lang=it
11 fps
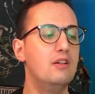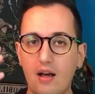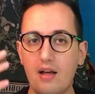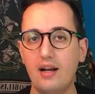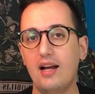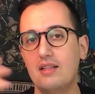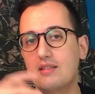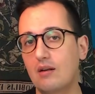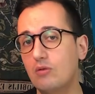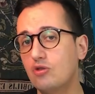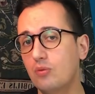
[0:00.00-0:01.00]
Ragazzi a
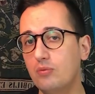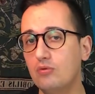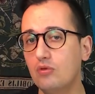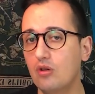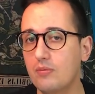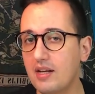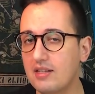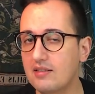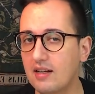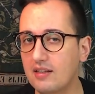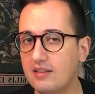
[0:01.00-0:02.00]
questo punto non mi
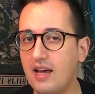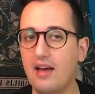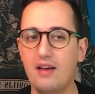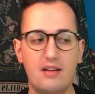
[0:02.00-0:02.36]
resta che